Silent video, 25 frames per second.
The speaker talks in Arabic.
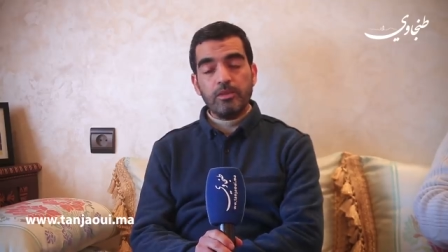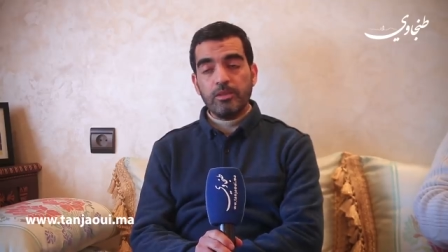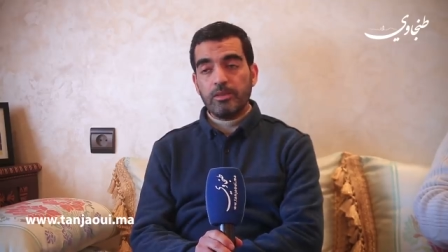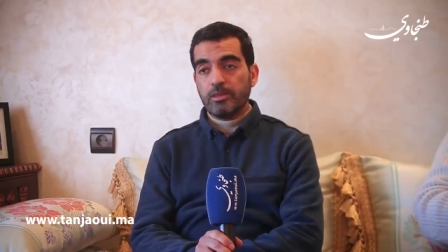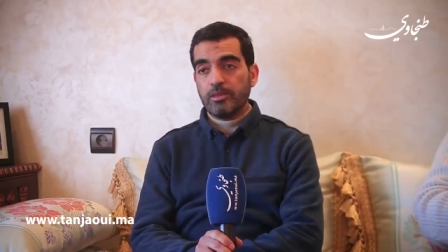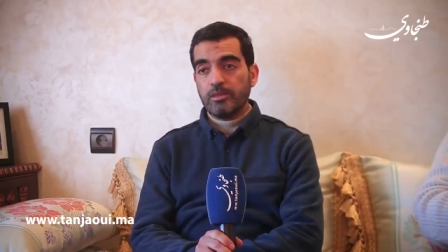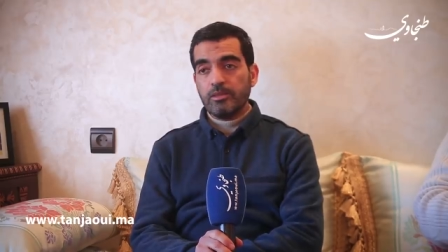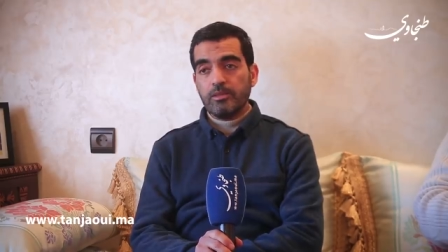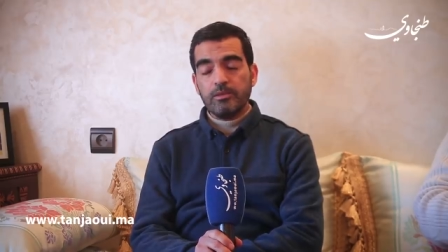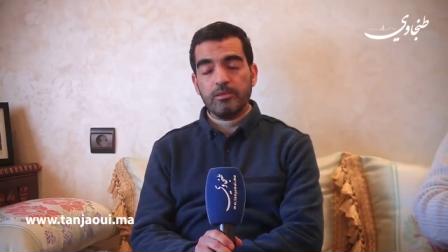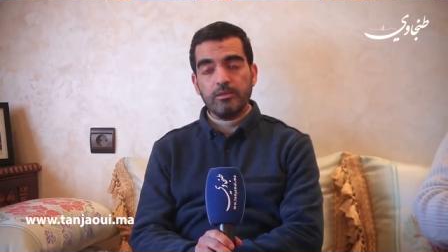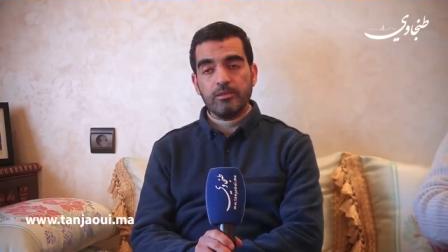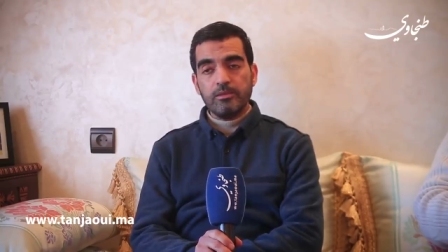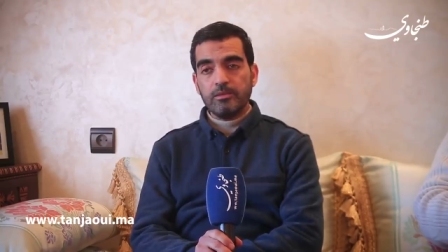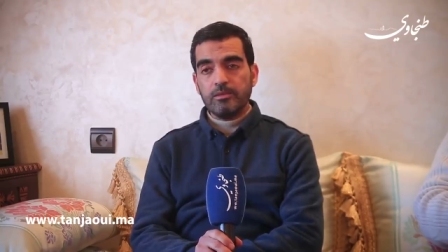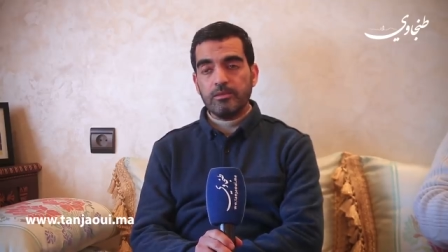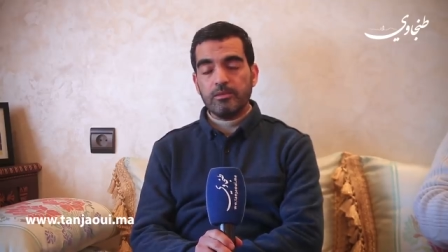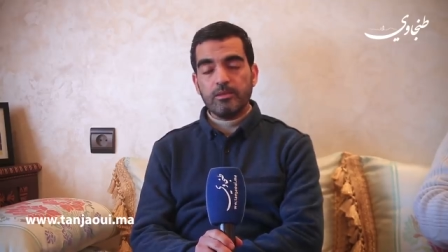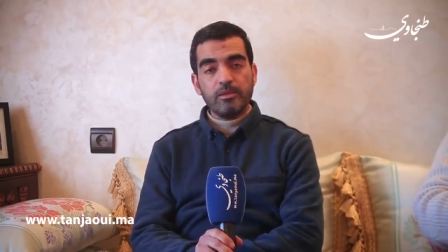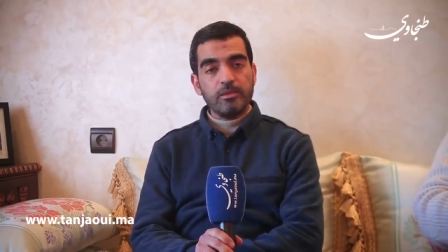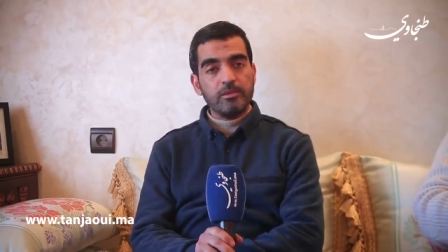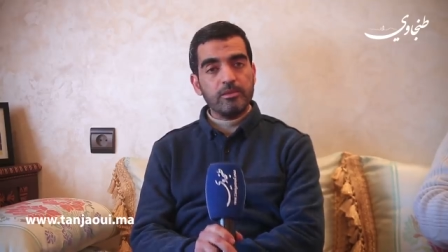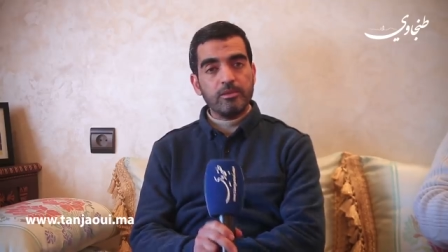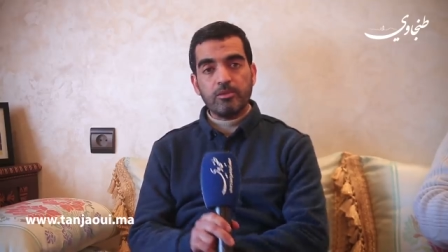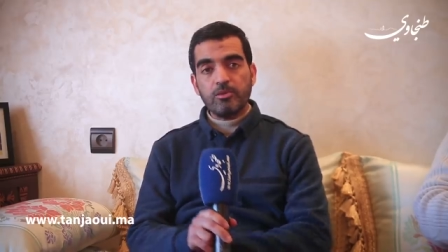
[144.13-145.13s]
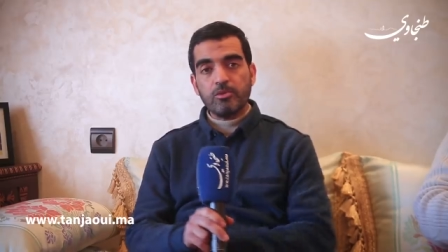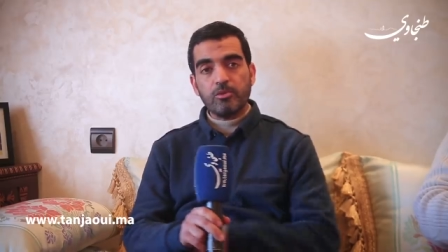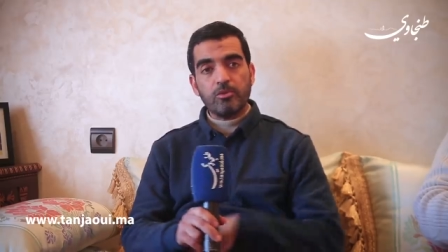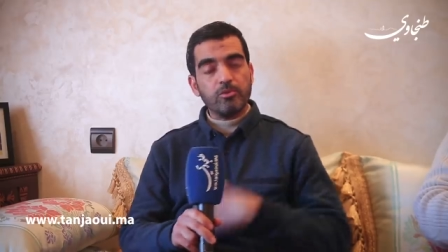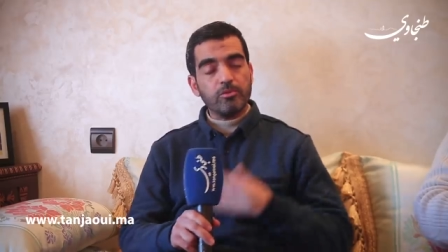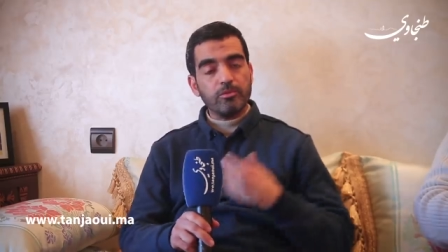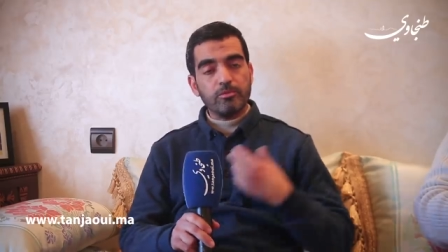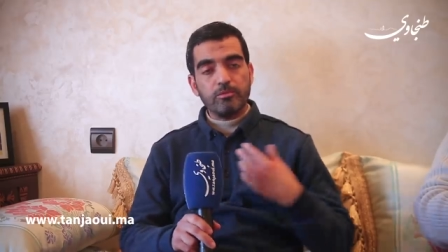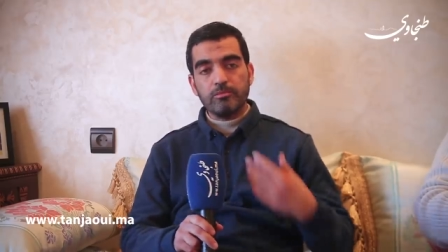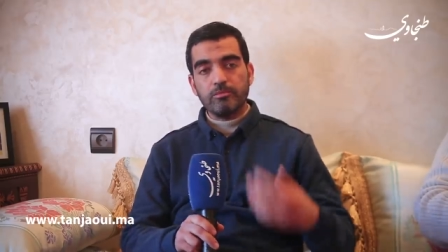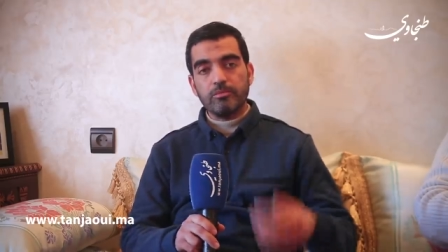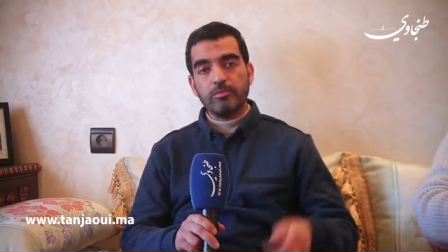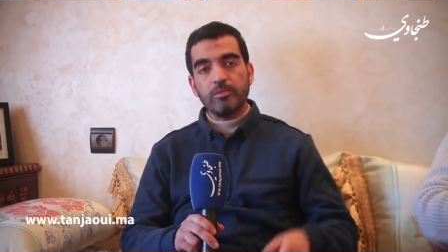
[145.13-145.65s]
راه كيتذكروا
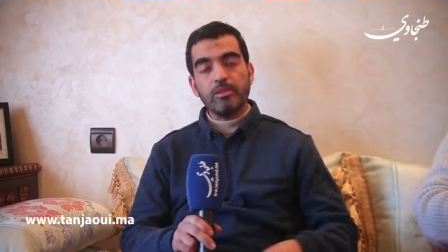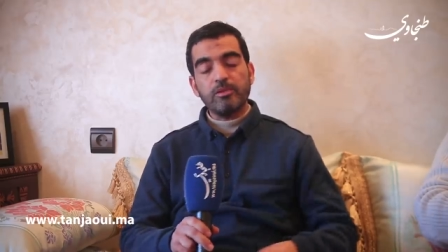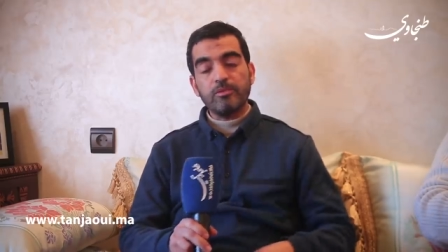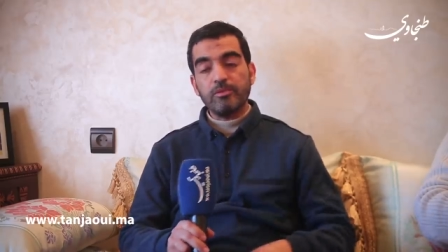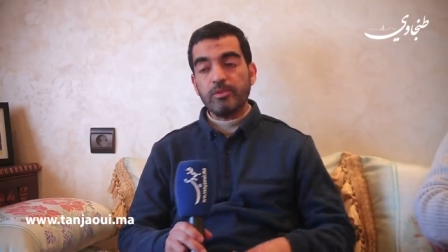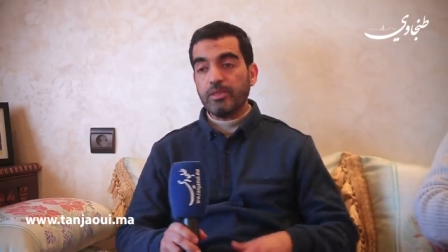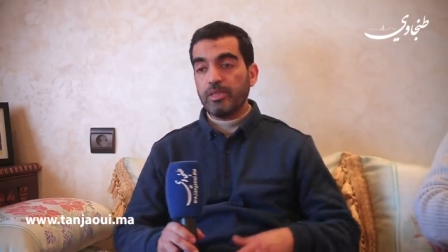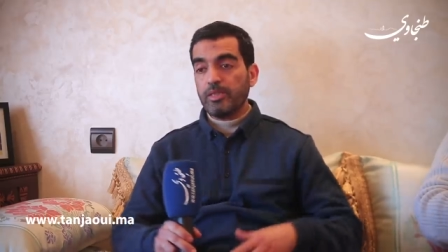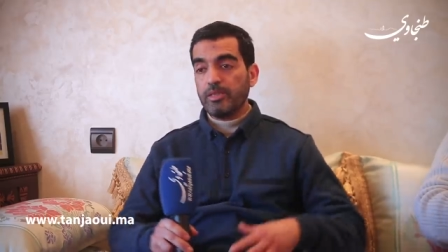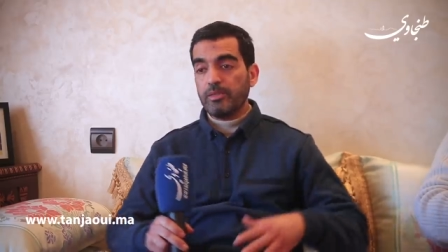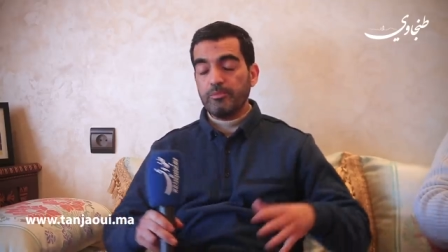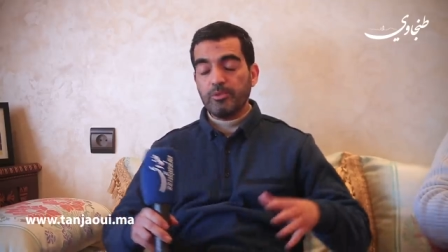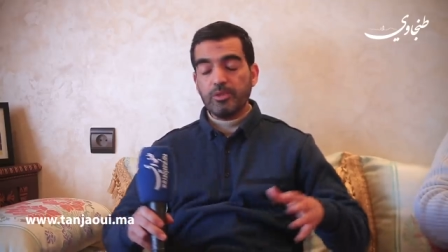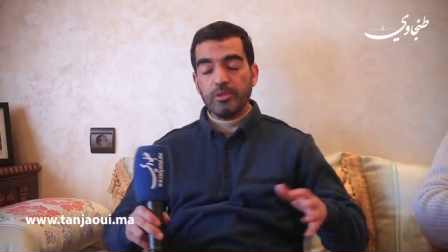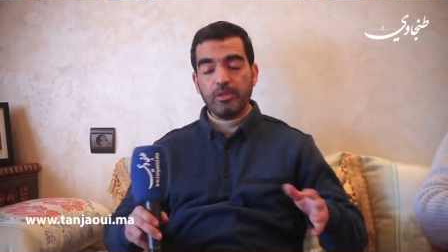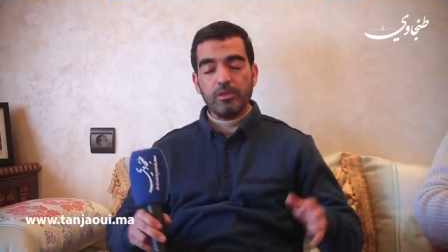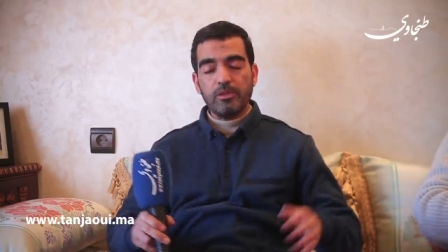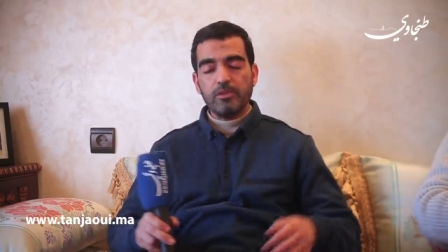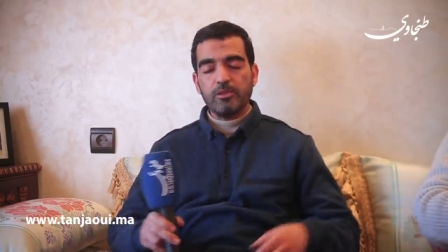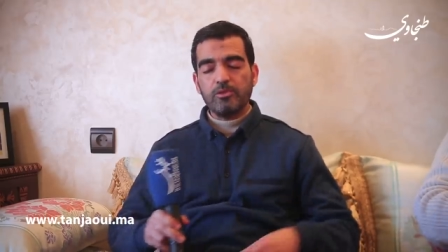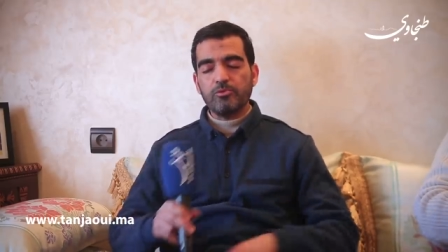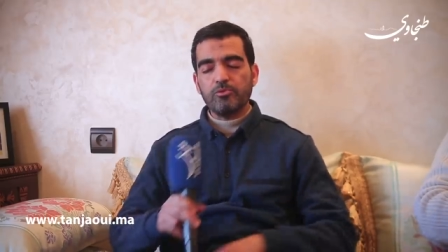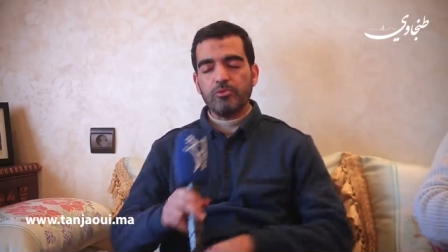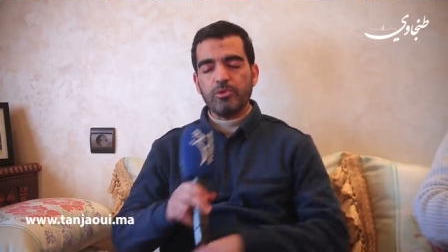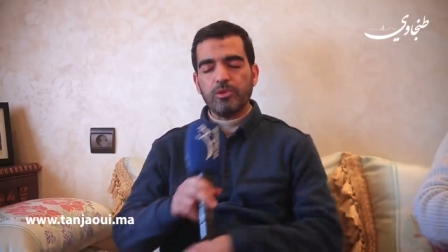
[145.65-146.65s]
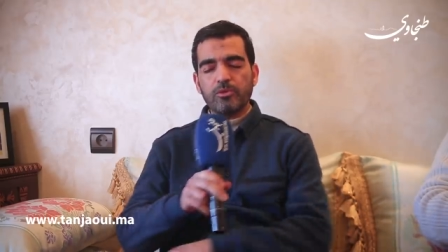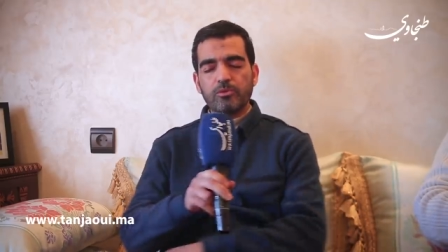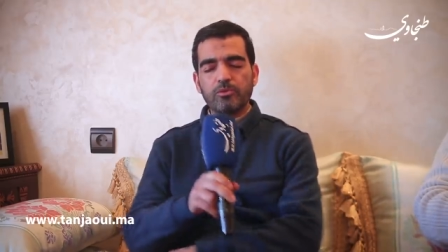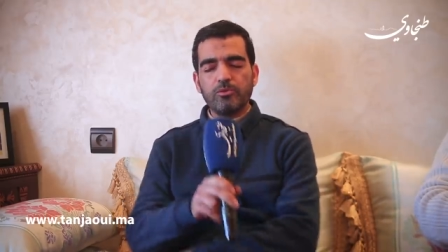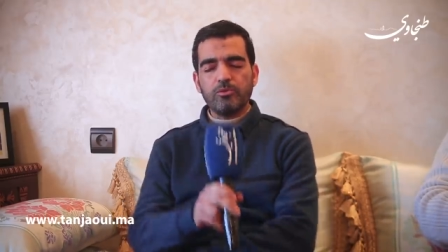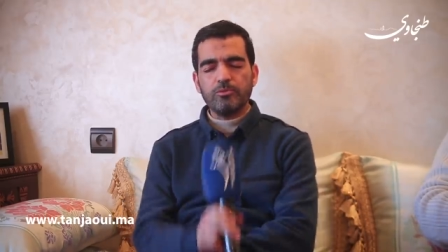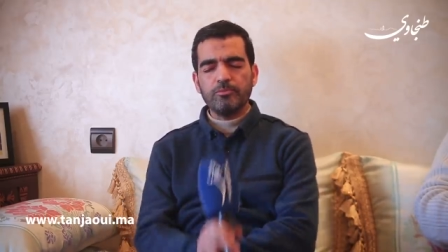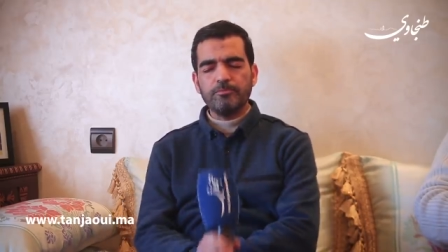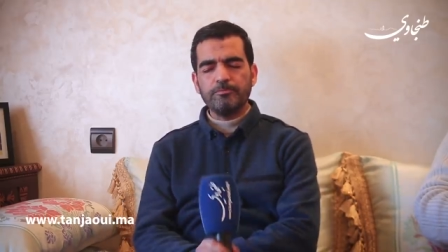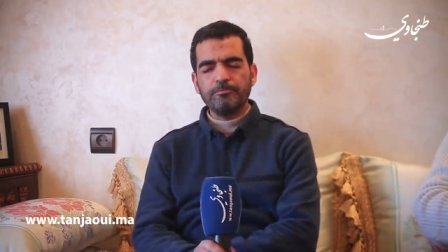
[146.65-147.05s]
كنجلسوا ناكلوا